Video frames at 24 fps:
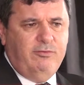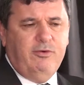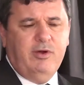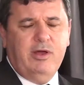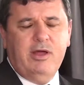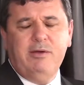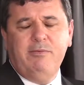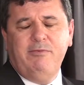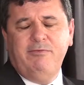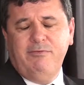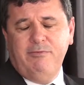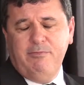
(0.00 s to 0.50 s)

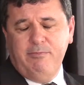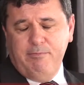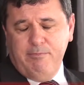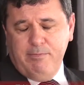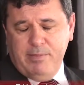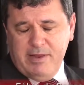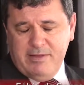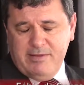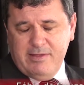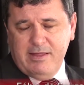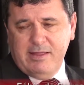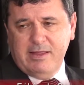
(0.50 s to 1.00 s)
foi
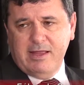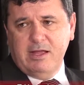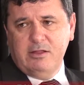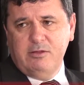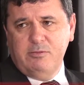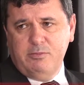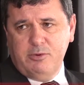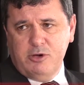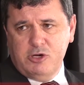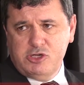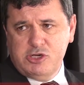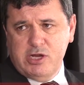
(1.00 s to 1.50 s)

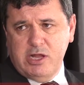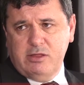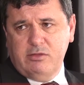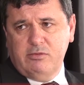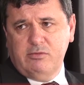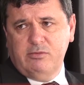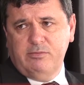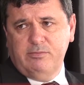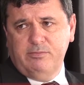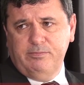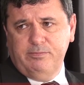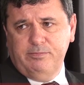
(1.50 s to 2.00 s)
apresentado o projeto.
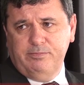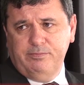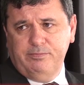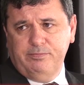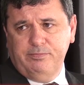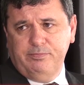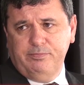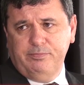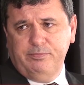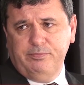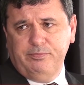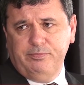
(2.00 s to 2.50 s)

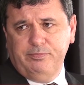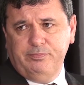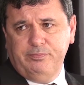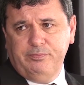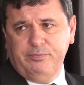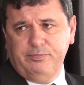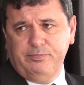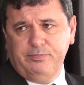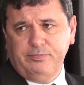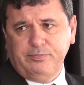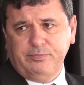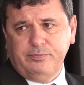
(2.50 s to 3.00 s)

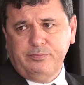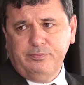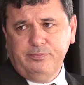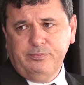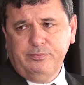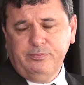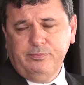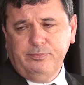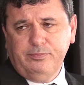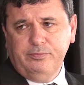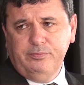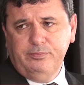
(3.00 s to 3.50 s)
E
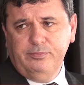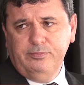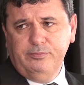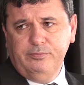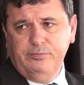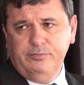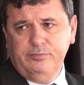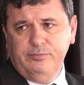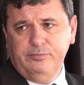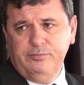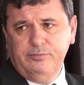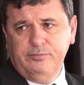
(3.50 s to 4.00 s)
o,
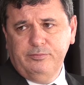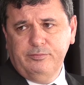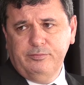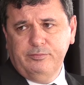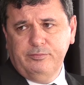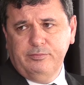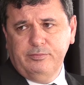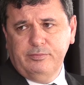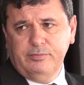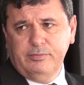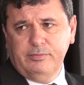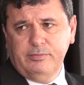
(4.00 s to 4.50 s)
quem faz o
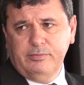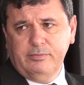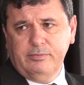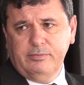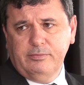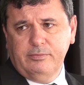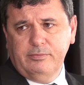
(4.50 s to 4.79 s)
projeto, quem,